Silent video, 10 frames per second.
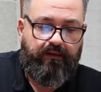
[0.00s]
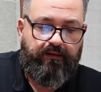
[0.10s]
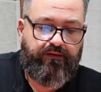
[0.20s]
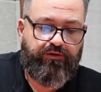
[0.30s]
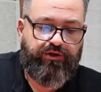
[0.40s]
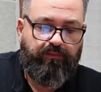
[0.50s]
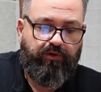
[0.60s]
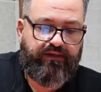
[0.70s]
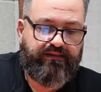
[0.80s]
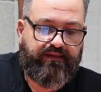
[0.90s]
diciamo
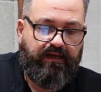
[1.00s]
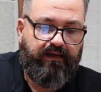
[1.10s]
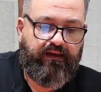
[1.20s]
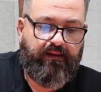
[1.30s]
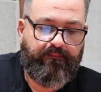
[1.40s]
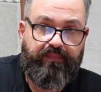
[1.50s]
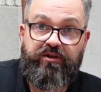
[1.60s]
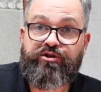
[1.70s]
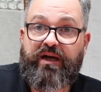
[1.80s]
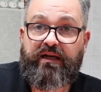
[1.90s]
che sta
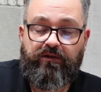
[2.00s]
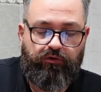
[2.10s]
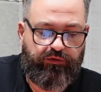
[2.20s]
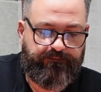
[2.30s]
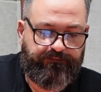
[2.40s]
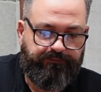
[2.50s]
lampeggiando,